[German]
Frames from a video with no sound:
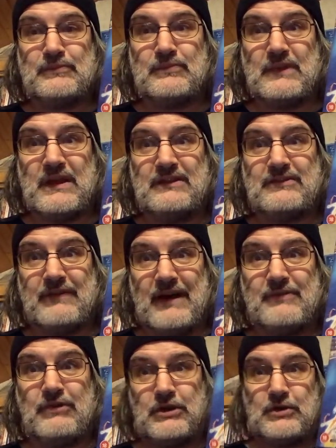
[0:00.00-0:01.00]
in
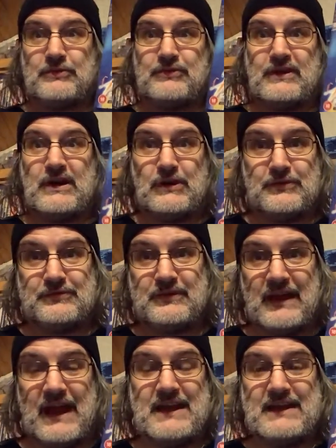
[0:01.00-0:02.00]
zwei Volumes verkauft.
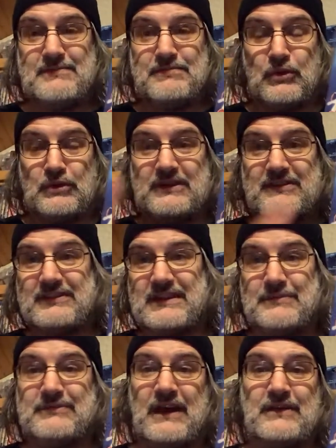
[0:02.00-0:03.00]
Eine pro Disc
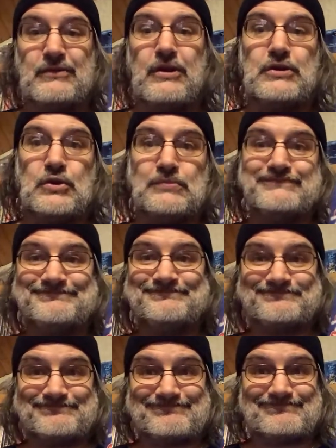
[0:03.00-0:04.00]
gibt es ein Volume
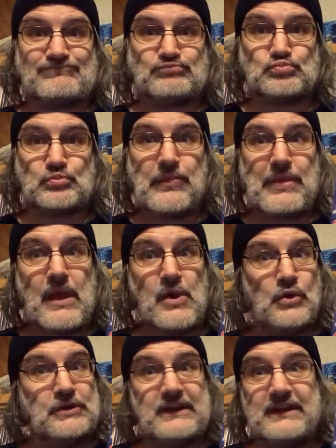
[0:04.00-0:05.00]

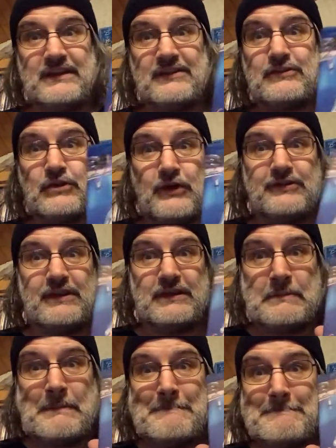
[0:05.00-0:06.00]
und jede Disc
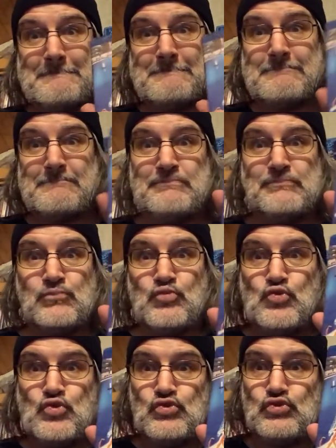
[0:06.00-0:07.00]
kostet
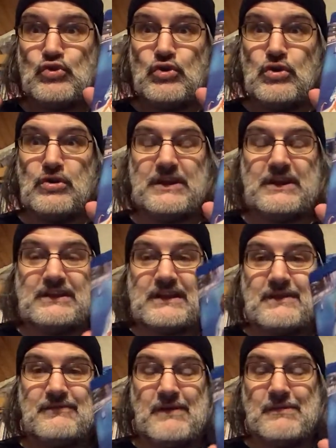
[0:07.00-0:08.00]
so, je
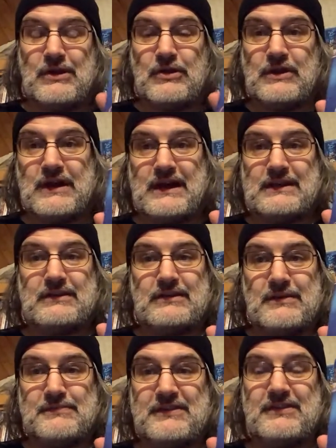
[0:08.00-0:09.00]
nachdem, wenn man Glück hat,
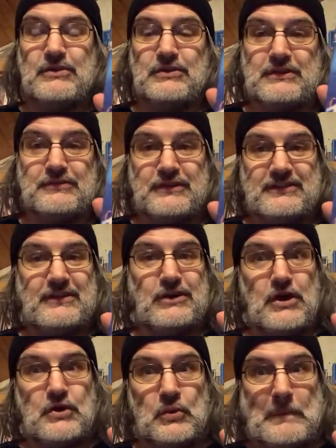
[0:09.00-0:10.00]
ein bisschen unter 40
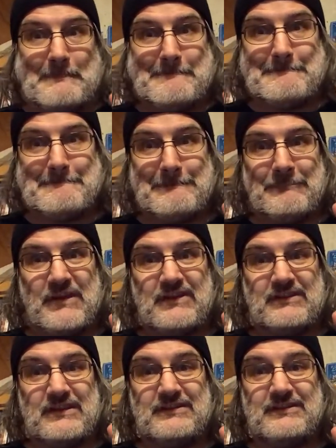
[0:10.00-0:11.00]
Euro.
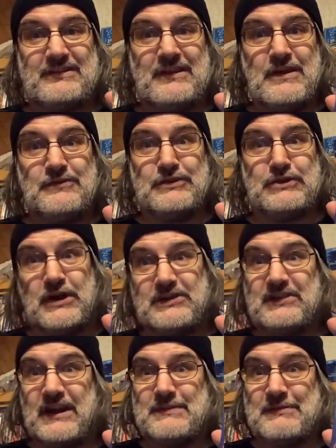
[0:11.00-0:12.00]
Das ist für
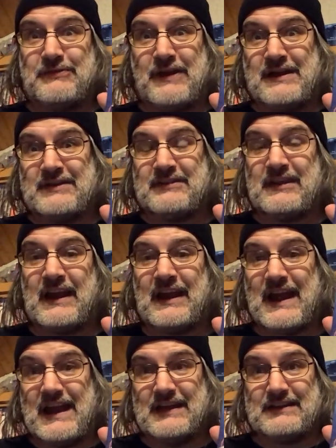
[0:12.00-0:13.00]
deutsche Anime-Verhältnisse
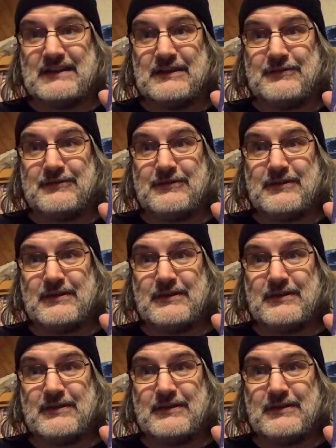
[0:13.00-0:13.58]
relativ